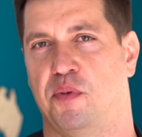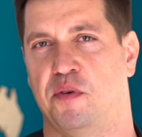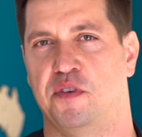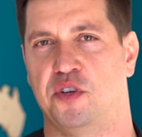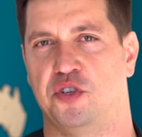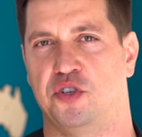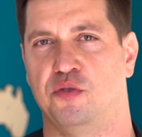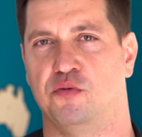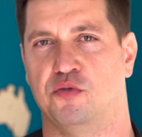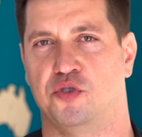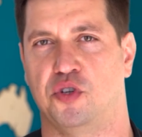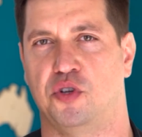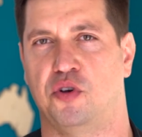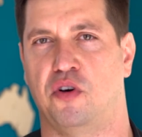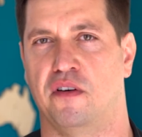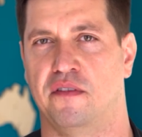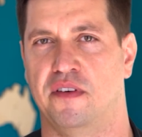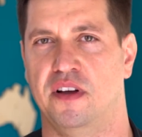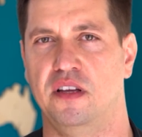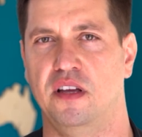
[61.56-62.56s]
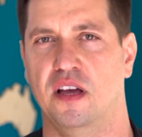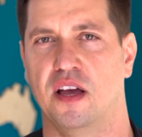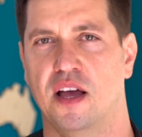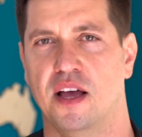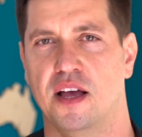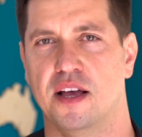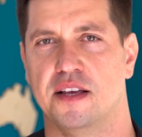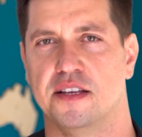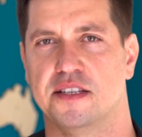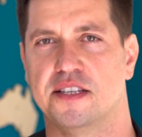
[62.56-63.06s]
powieści użytkowej,
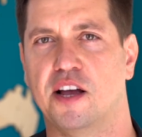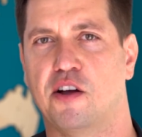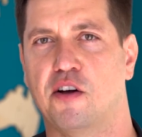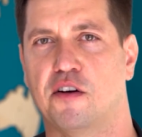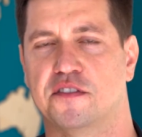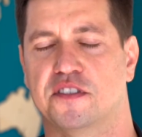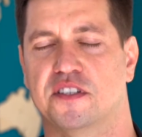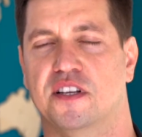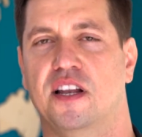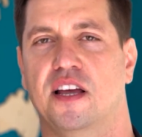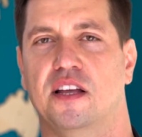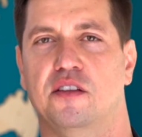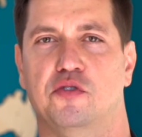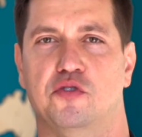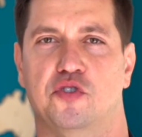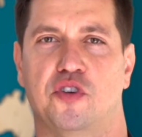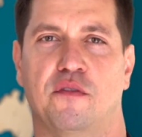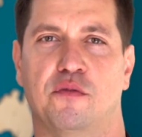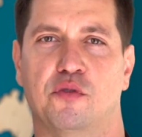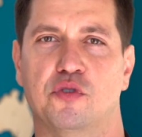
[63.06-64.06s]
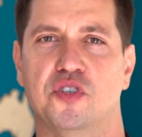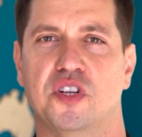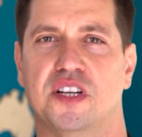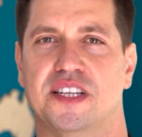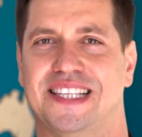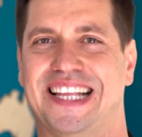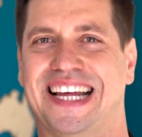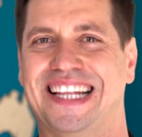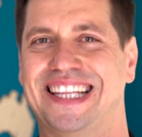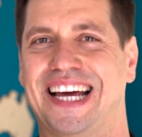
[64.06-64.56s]
z tego względu, że w różnych
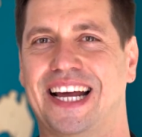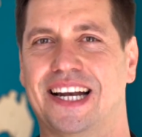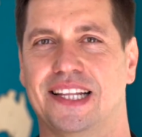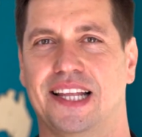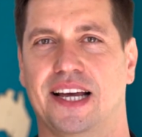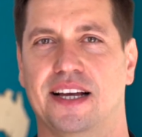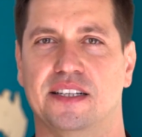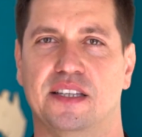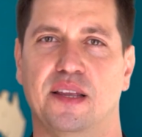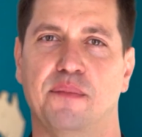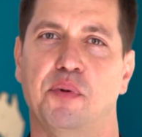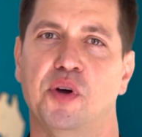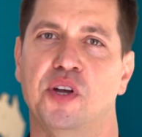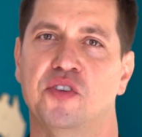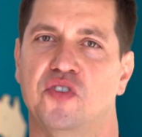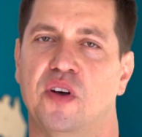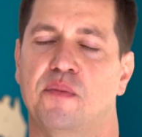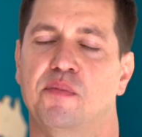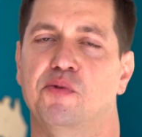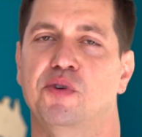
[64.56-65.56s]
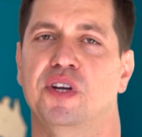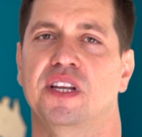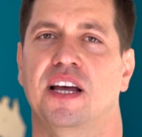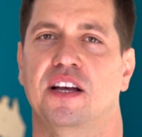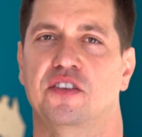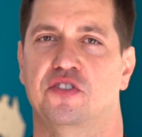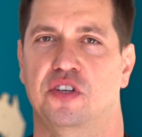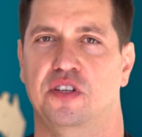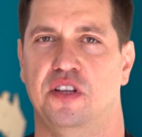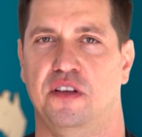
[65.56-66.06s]
standardach te pojęcia były
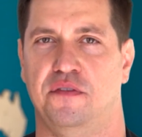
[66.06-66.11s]
inaczej